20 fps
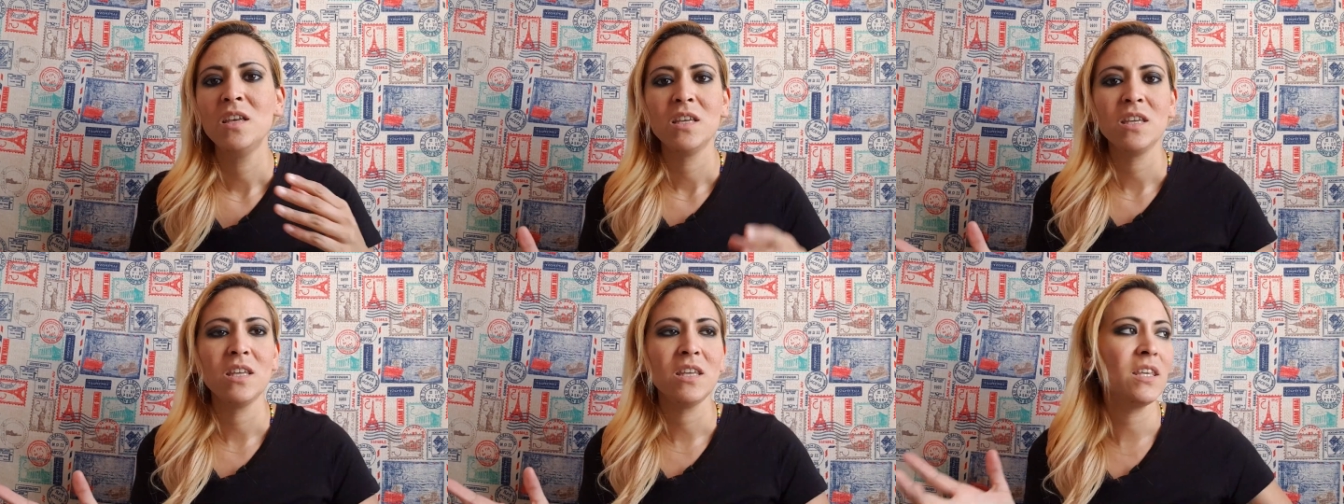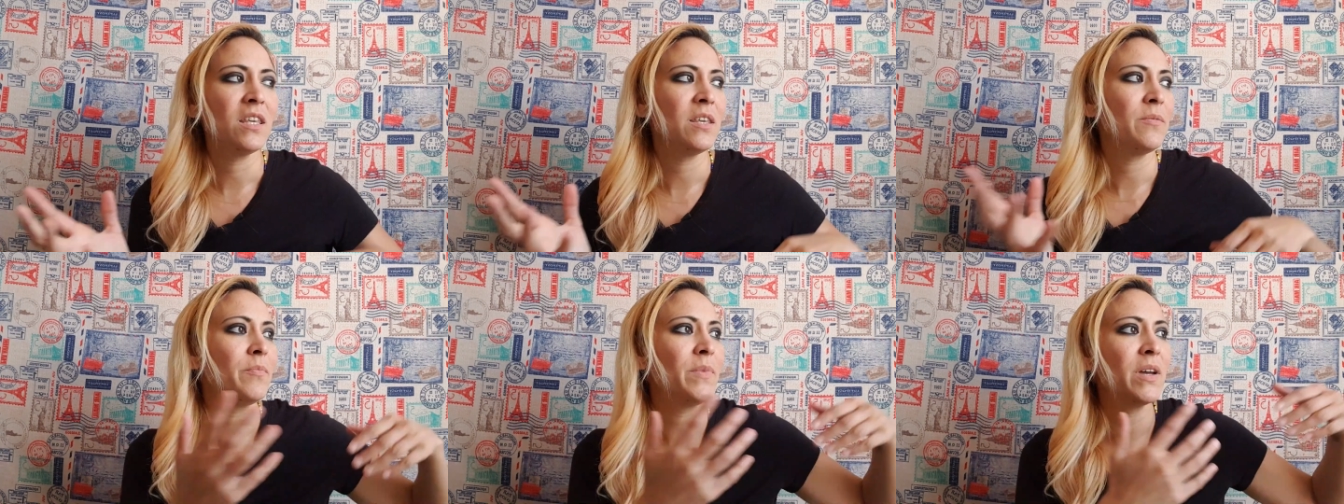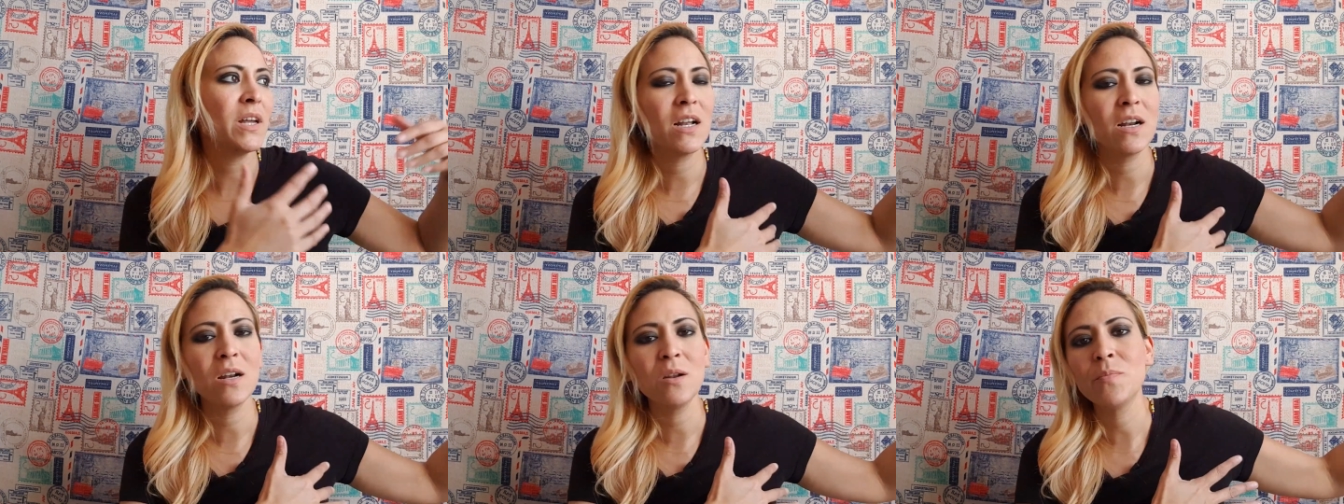y
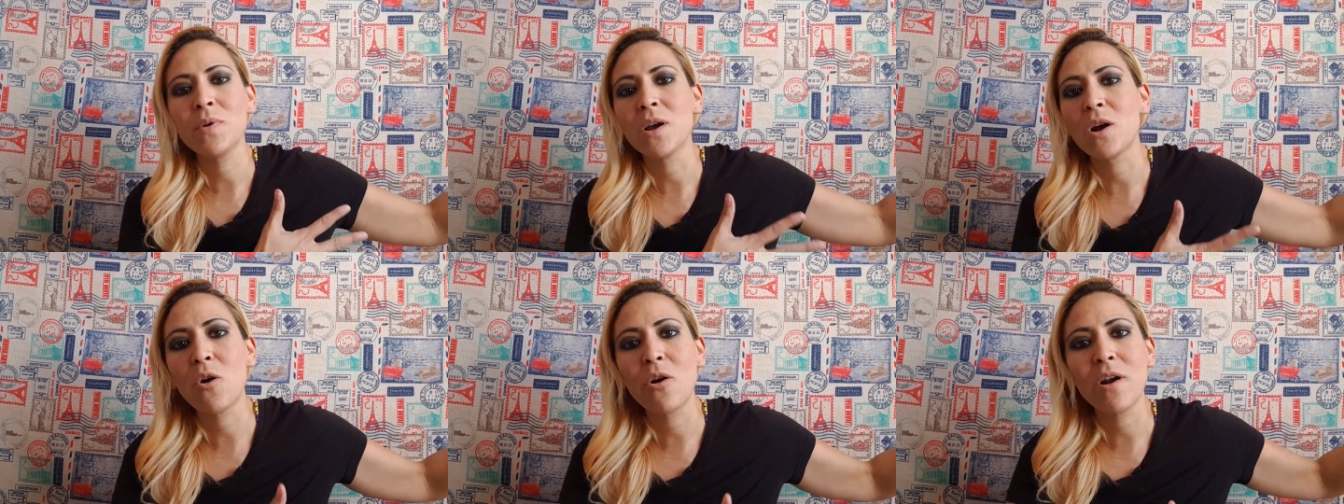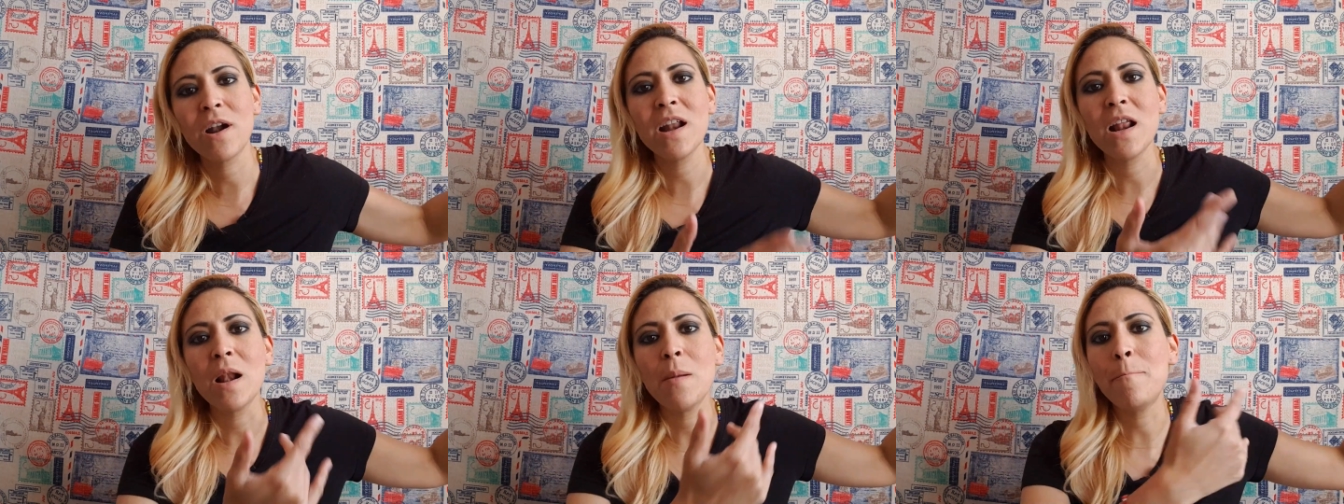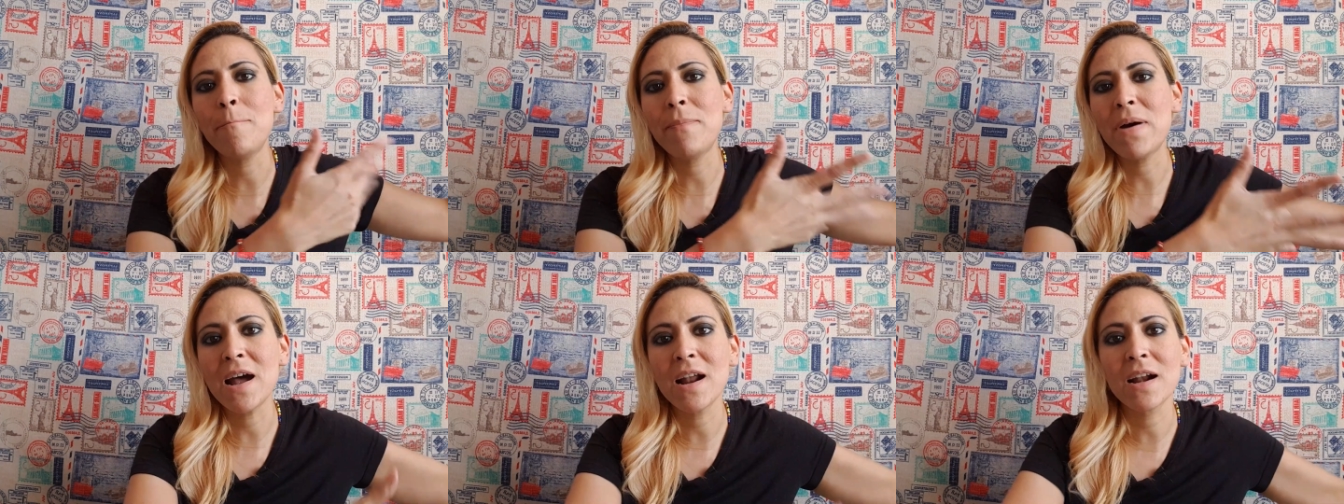ver a lo mejor en el
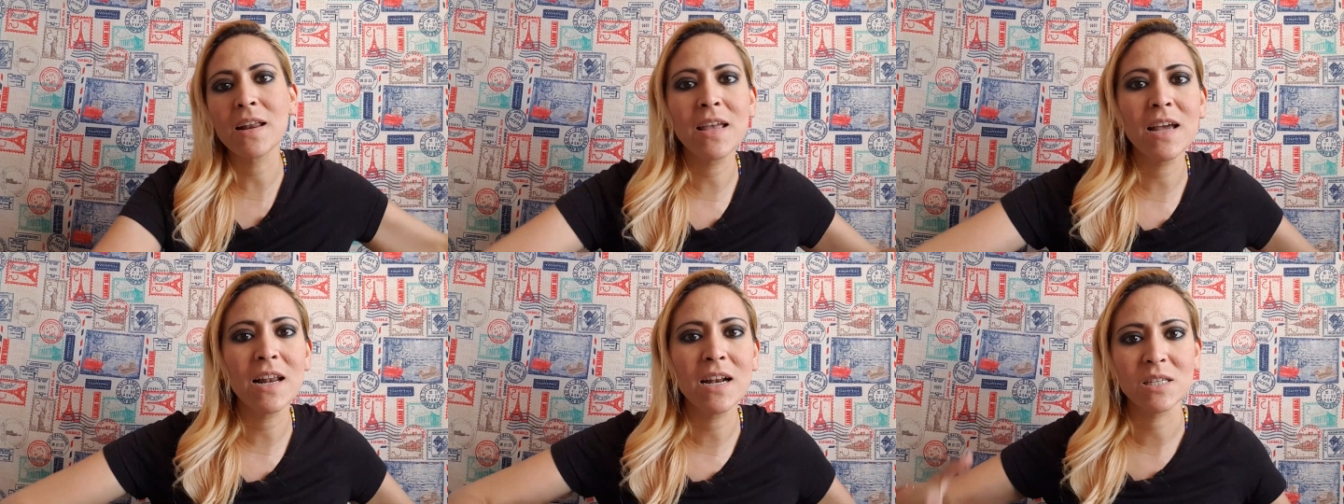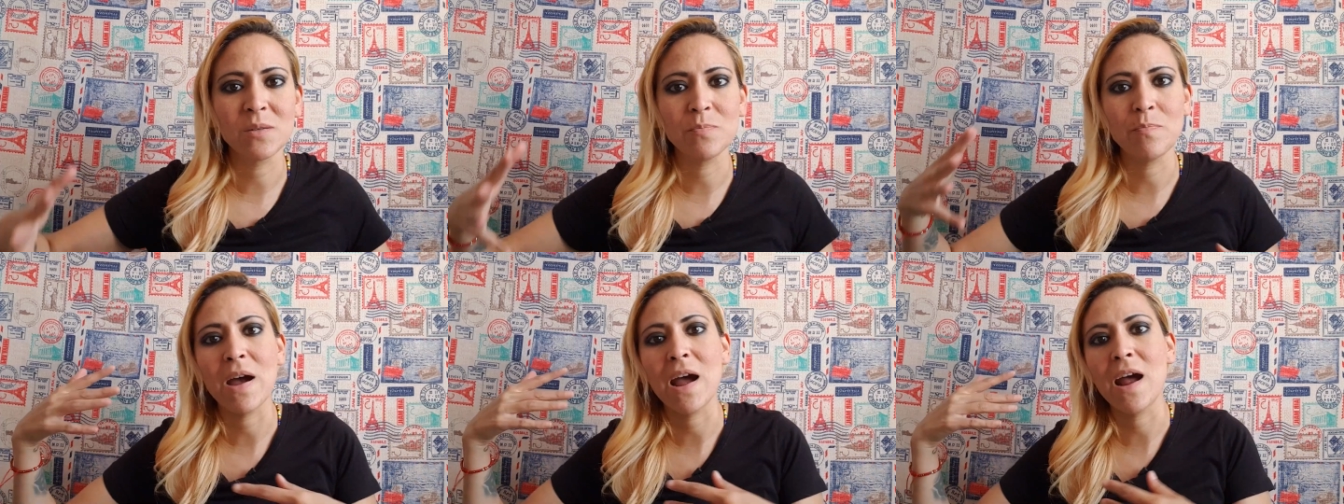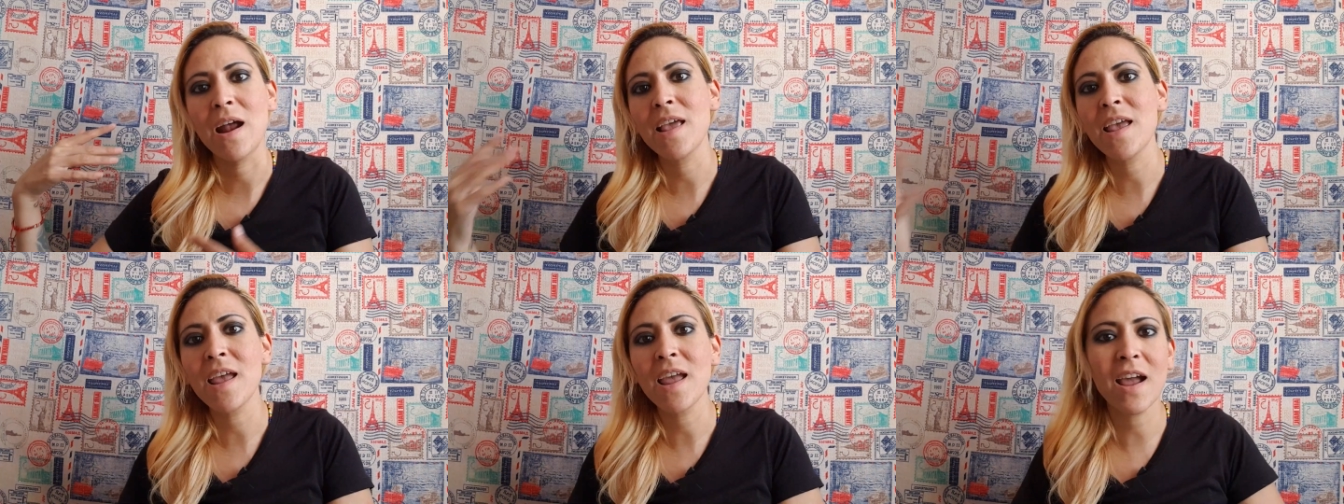parque a las
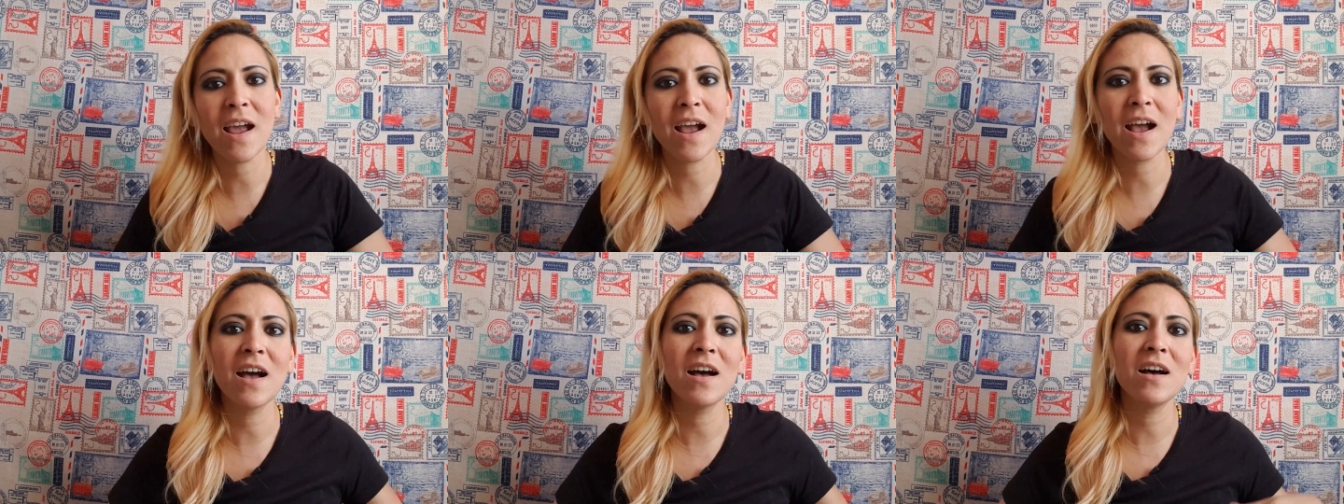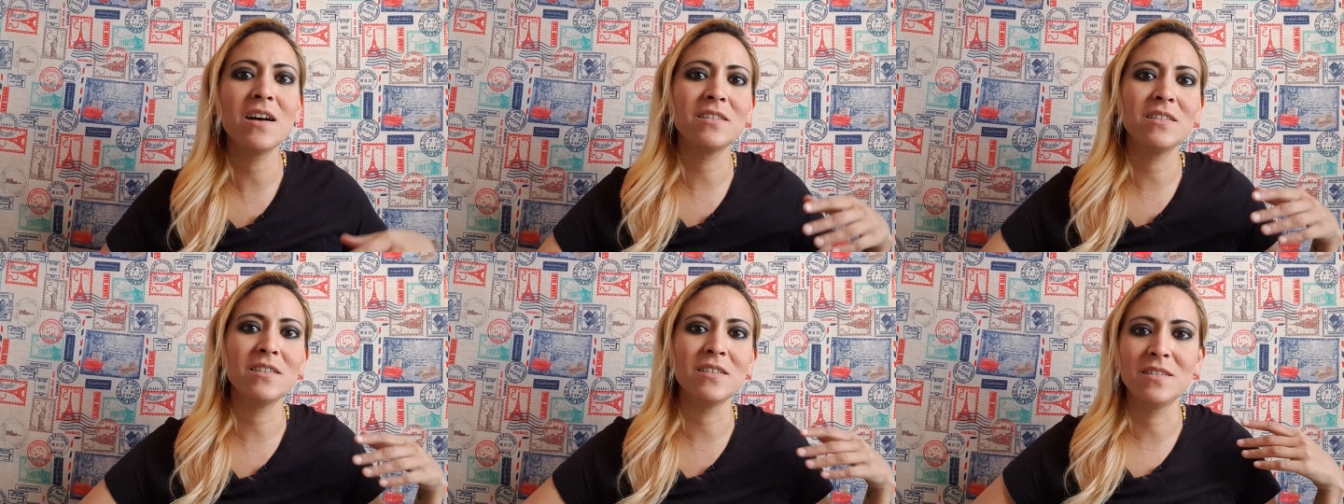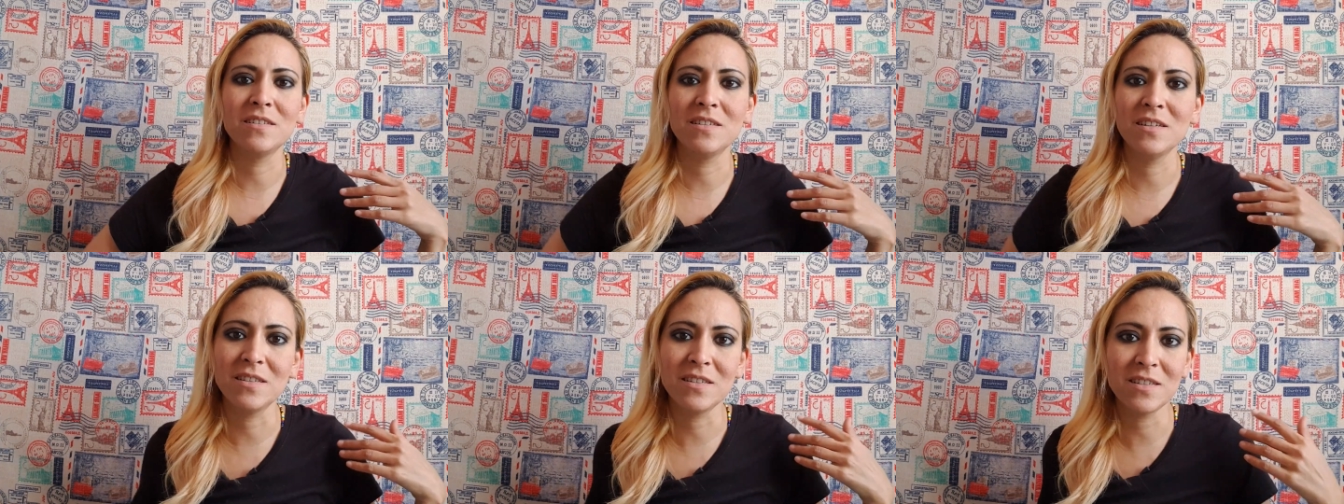parejas,
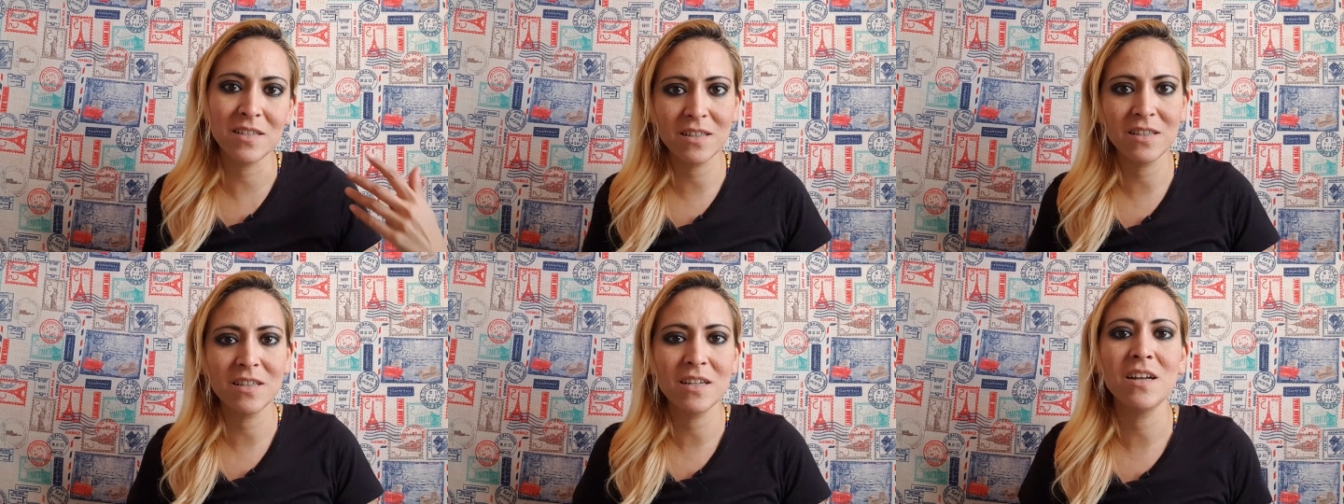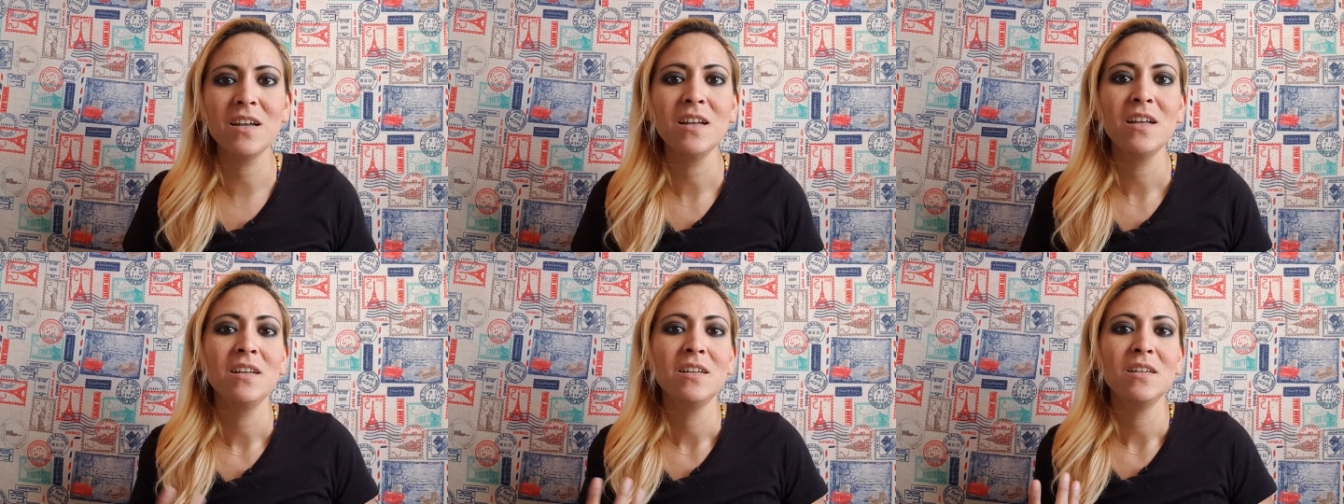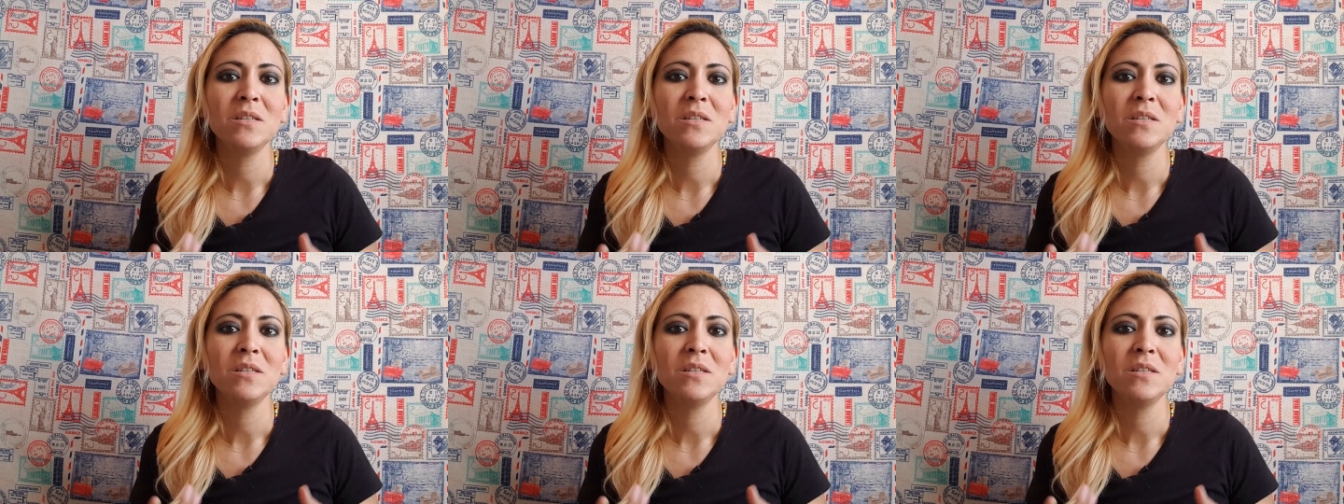este, etcétera,